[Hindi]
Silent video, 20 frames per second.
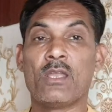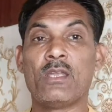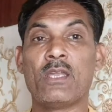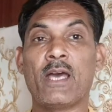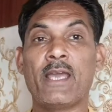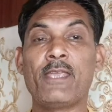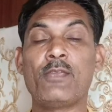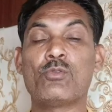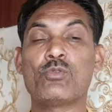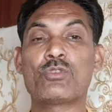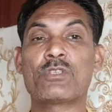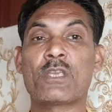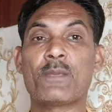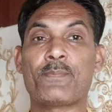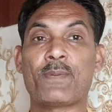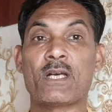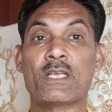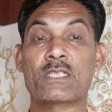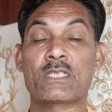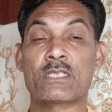ना ही उसके
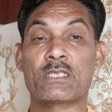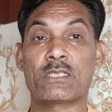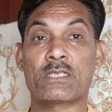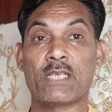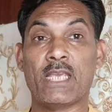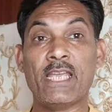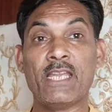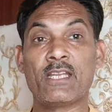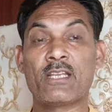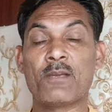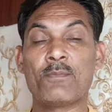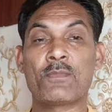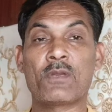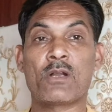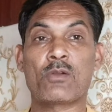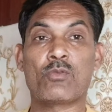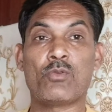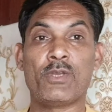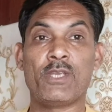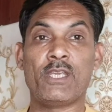पास इनकम
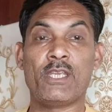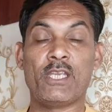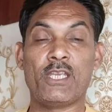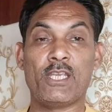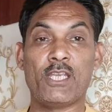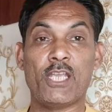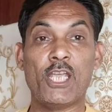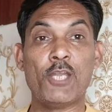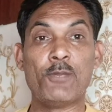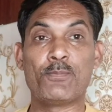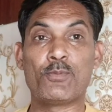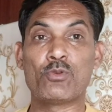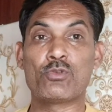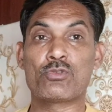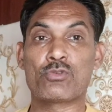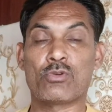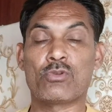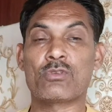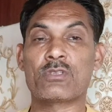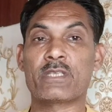का कोई इनपुट
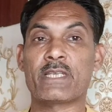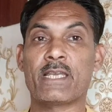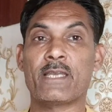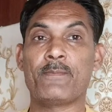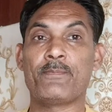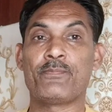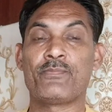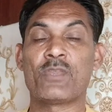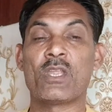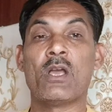सोर्स है